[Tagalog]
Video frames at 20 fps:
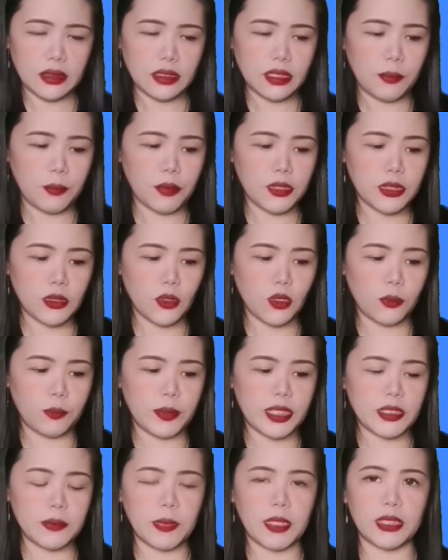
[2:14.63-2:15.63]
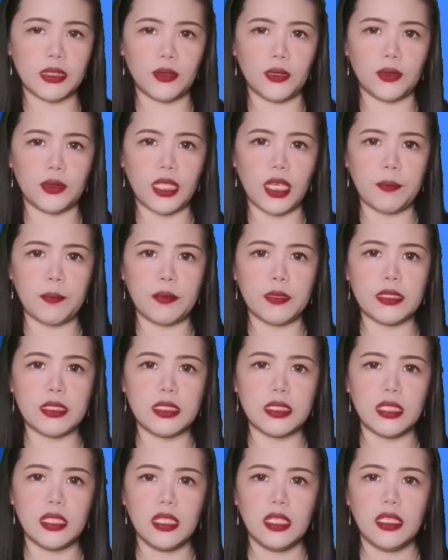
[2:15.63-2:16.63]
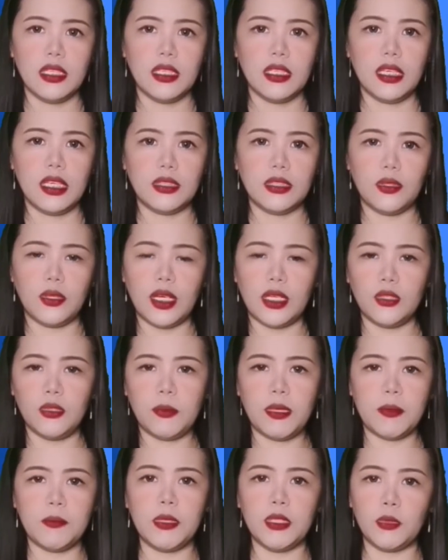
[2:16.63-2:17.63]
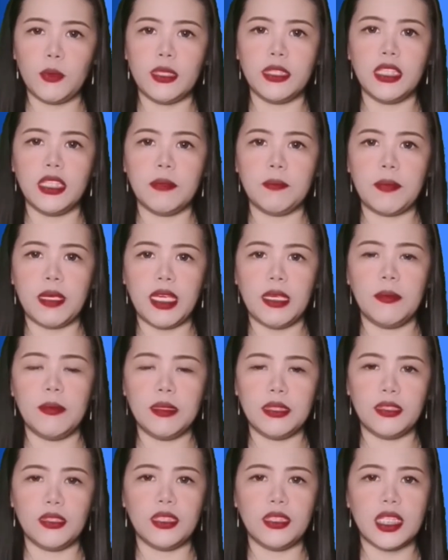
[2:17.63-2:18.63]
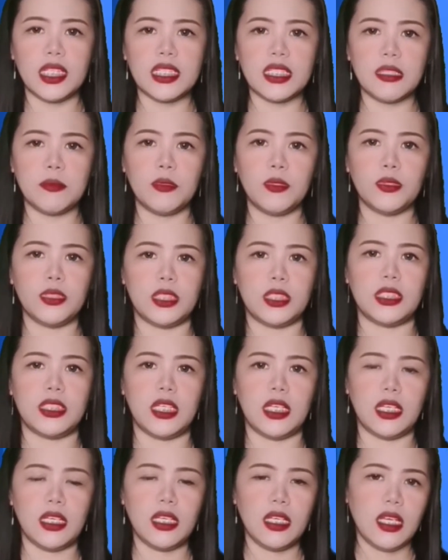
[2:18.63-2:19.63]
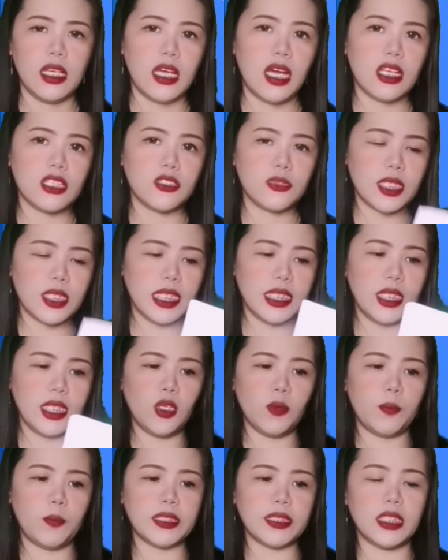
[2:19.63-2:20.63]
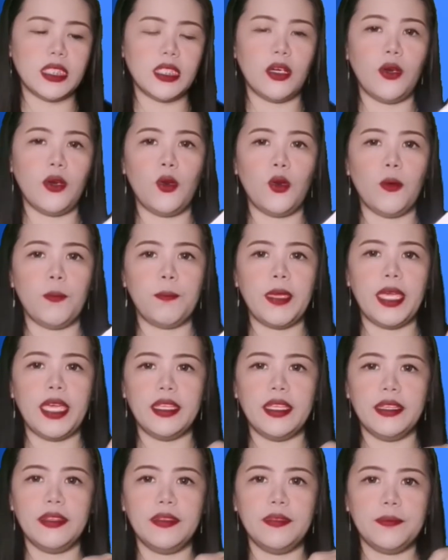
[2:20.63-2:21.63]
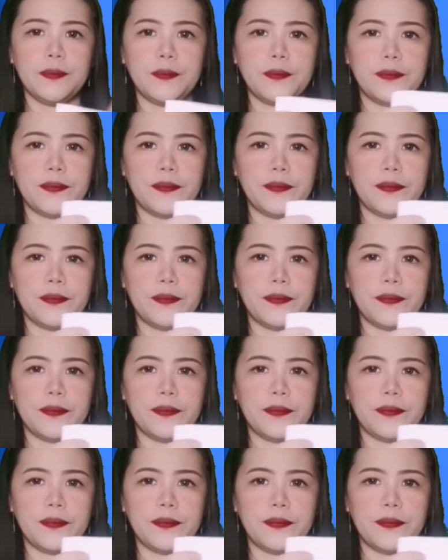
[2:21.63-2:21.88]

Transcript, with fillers: sa post office pa to. Tapos, eto nga, November 25, ito, na-receive ko na siya. Actually, hindi ko pa siya na-open.